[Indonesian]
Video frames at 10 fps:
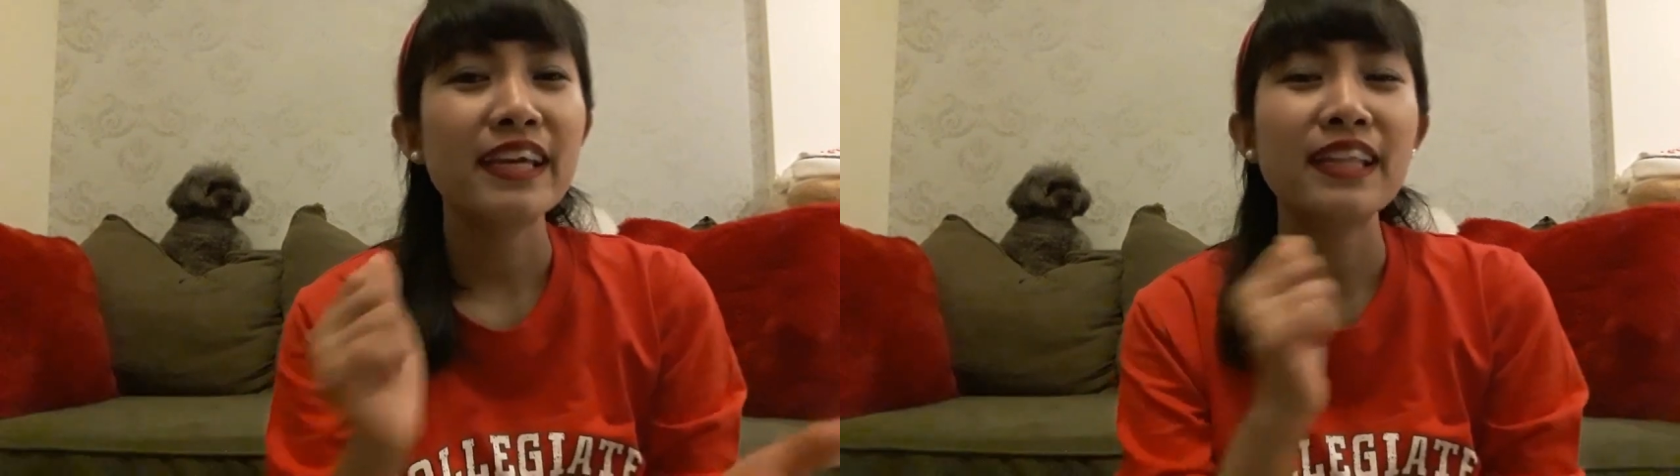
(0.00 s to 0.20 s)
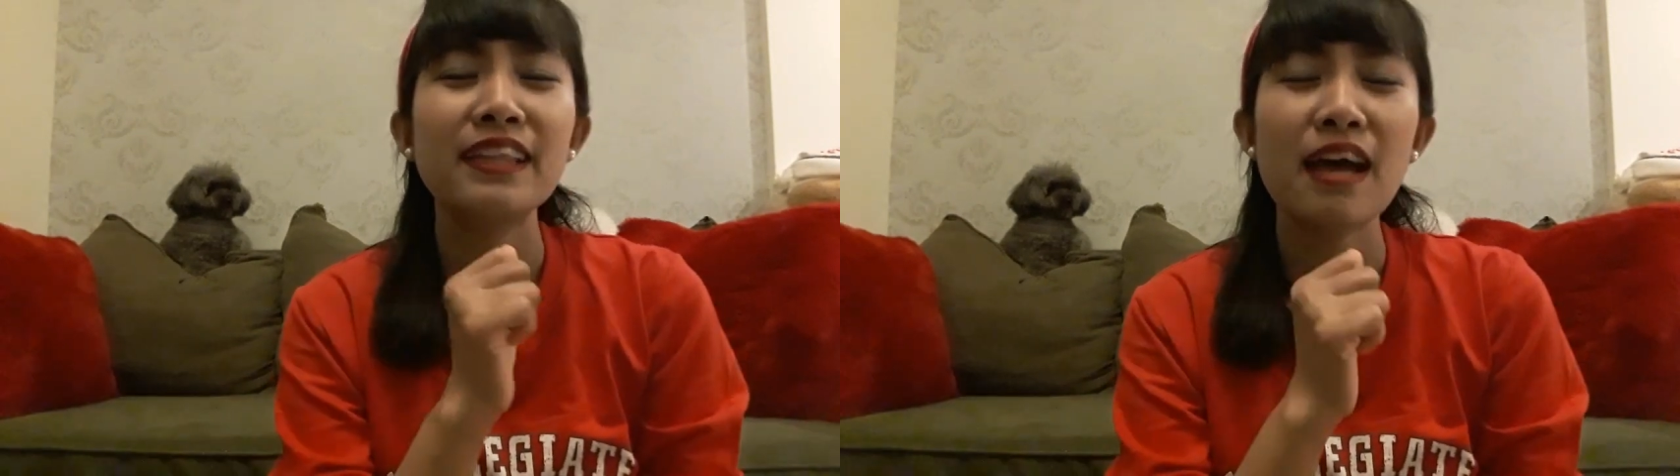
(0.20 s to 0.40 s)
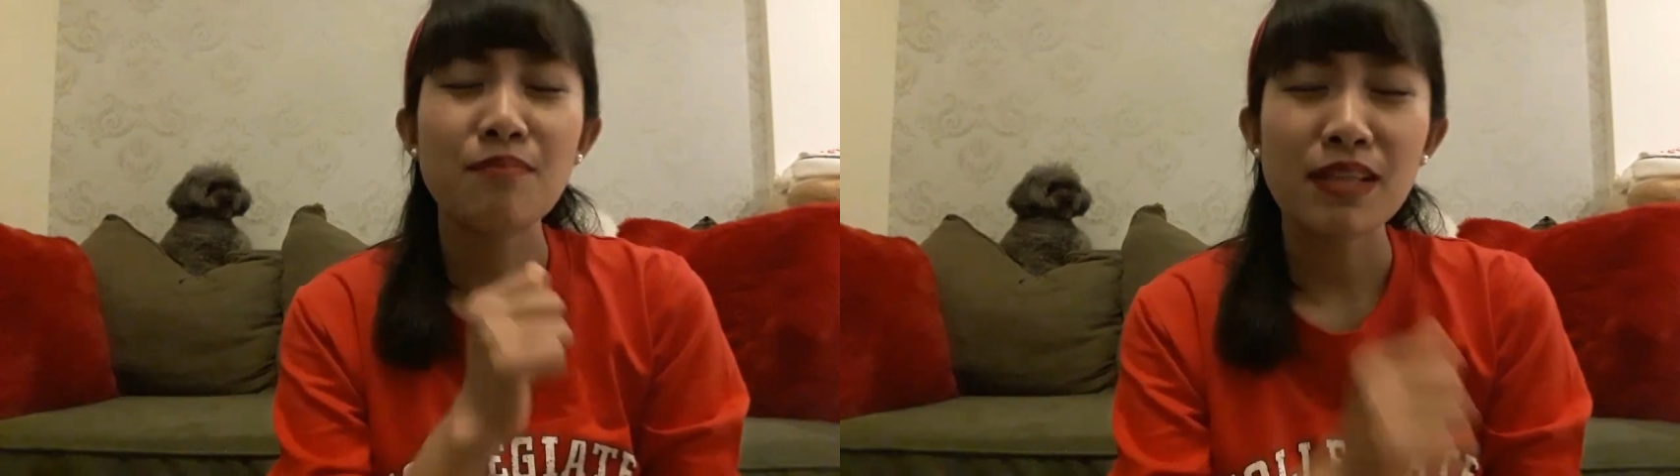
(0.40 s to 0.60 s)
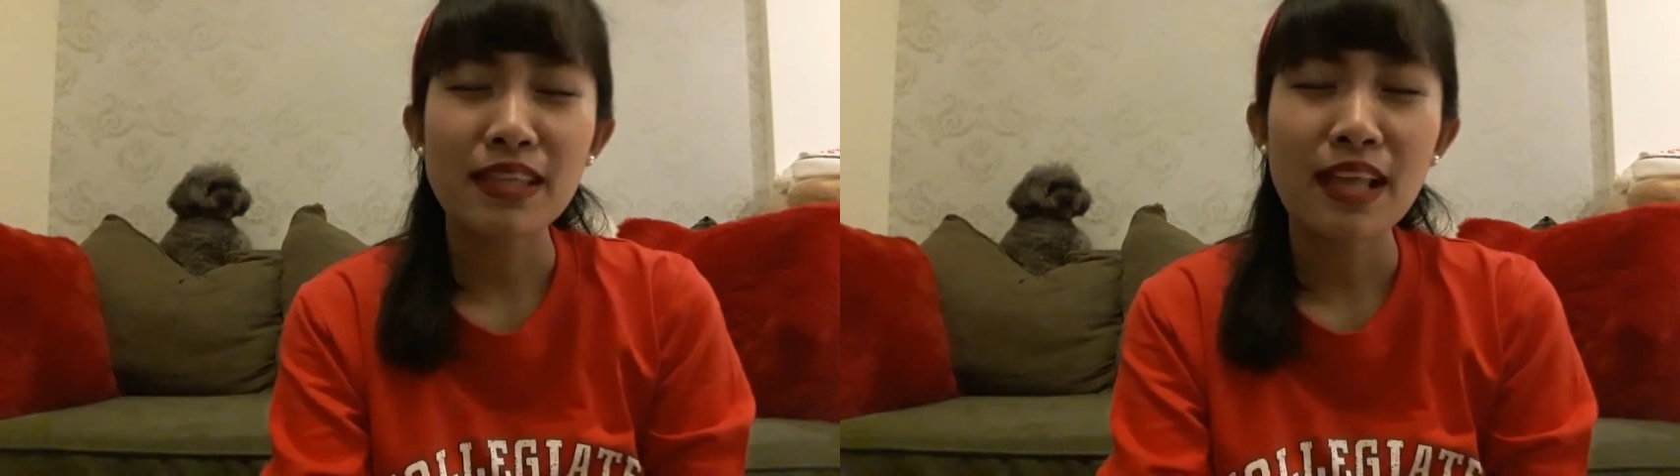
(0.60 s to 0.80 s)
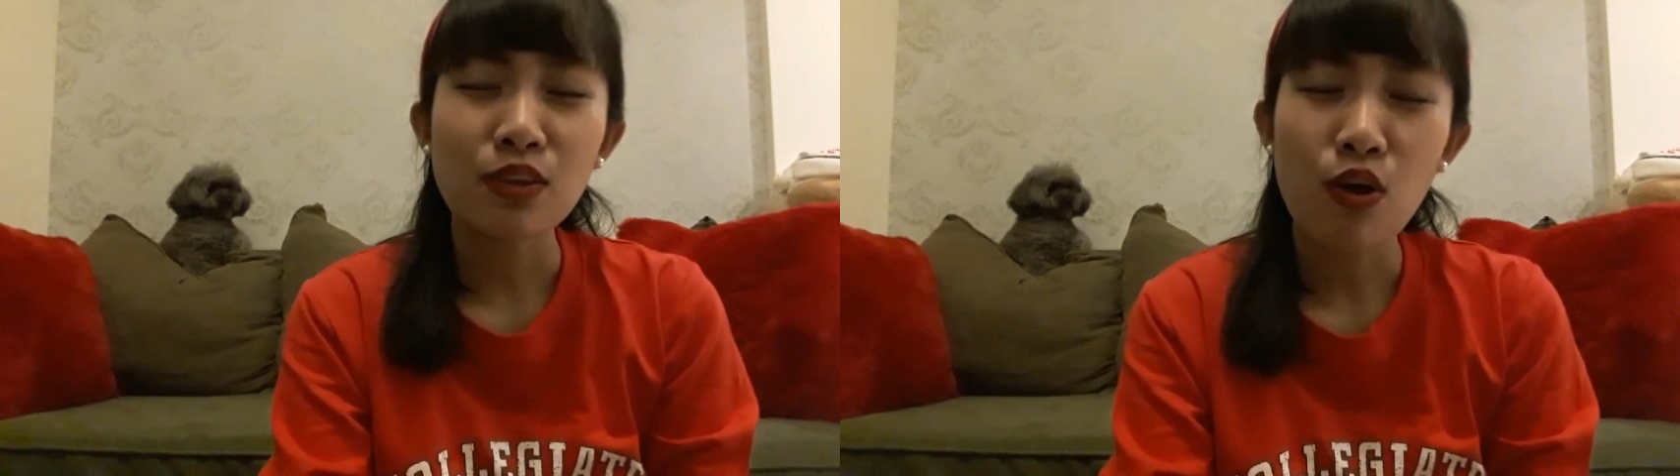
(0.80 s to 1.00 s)
kita
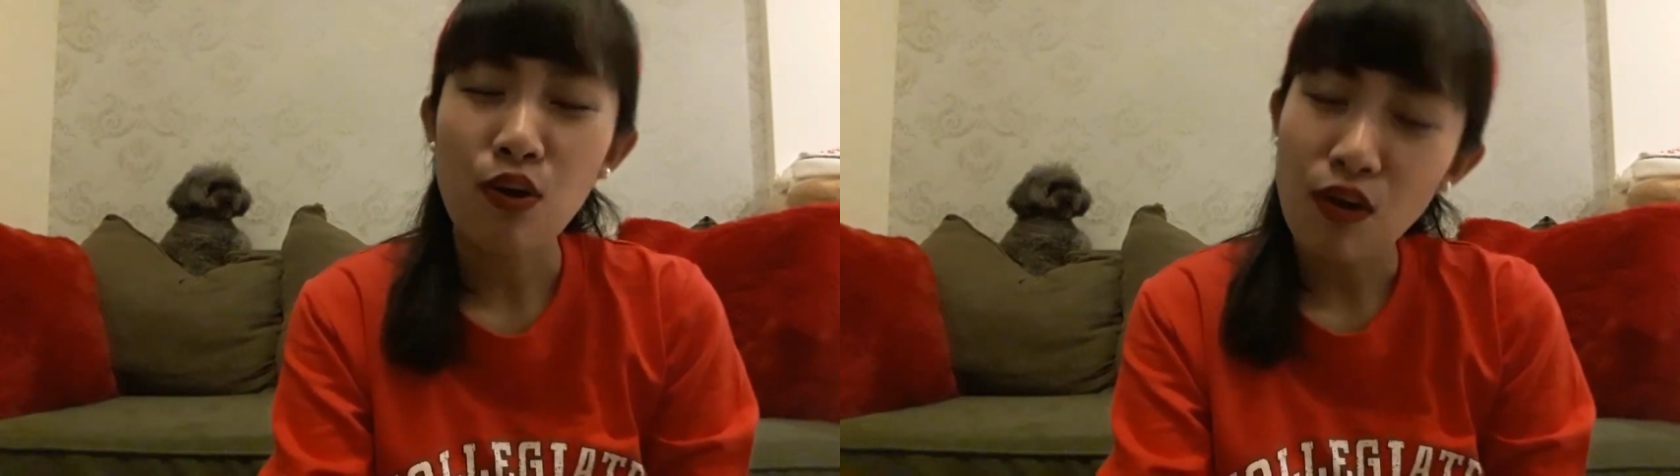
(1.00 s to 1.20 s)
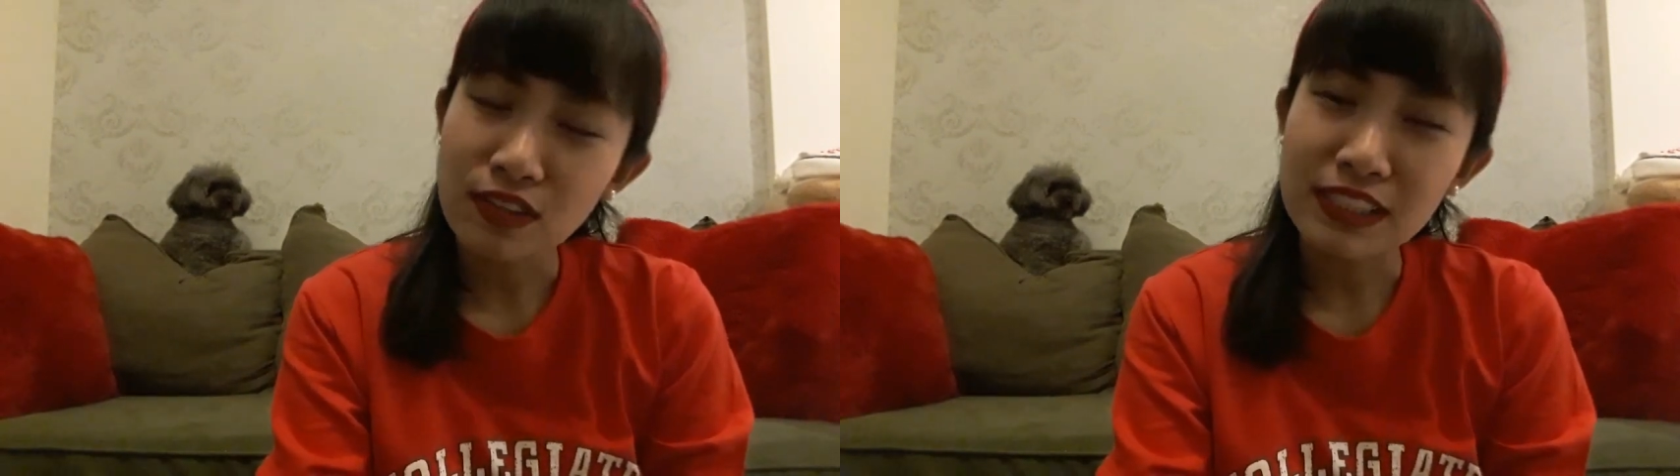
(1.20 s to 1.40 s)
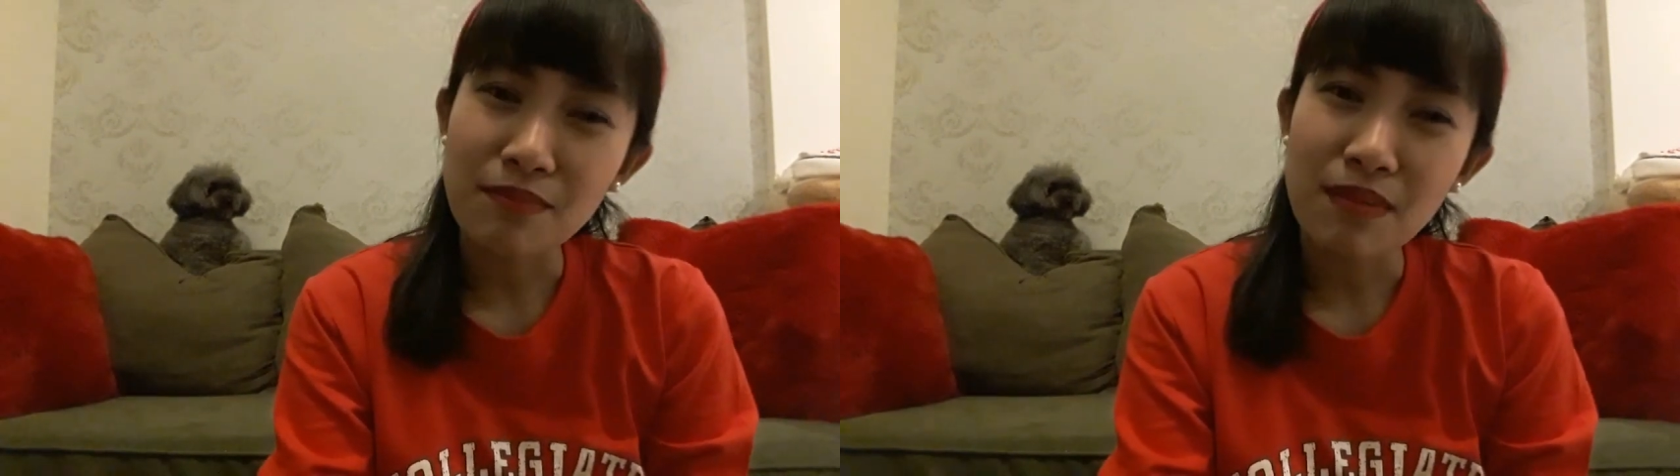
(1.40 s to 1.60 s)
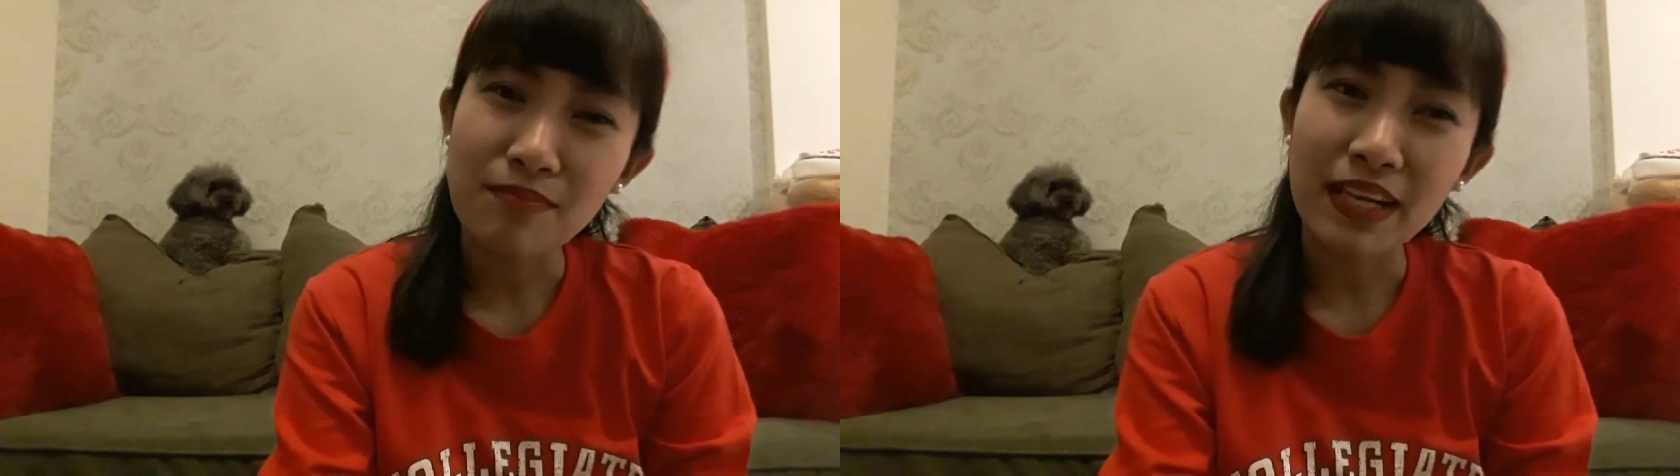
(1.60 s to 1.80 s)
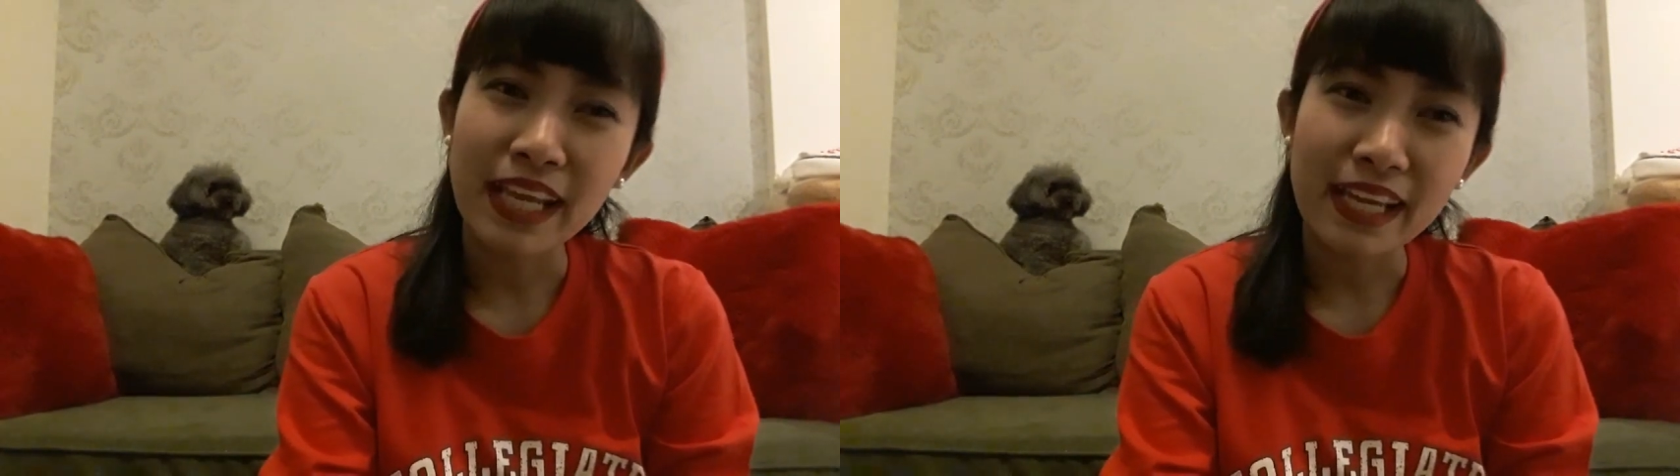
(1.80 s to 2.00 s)
minta tolong
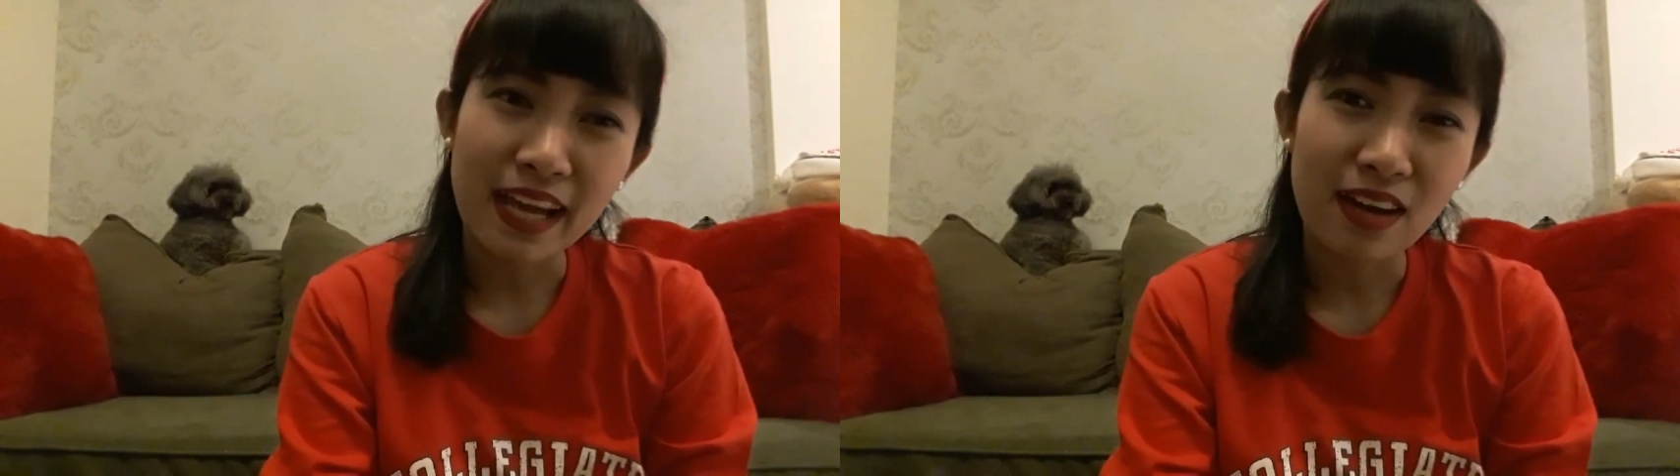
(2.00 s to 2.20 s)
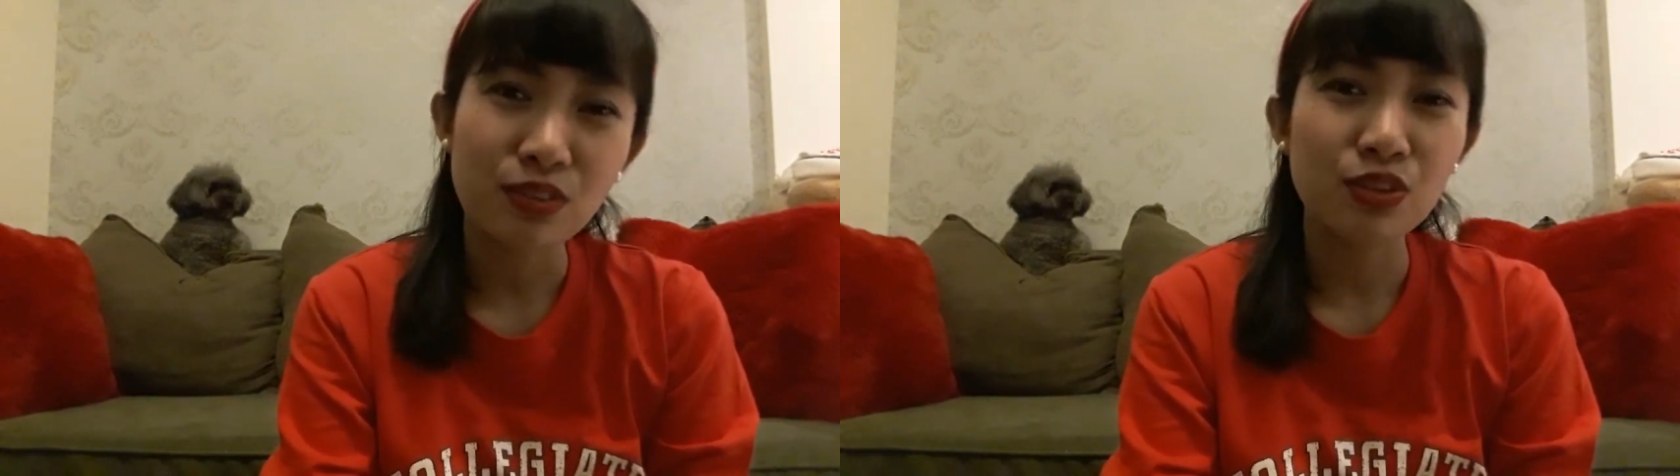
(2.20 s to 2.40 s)
sama mereka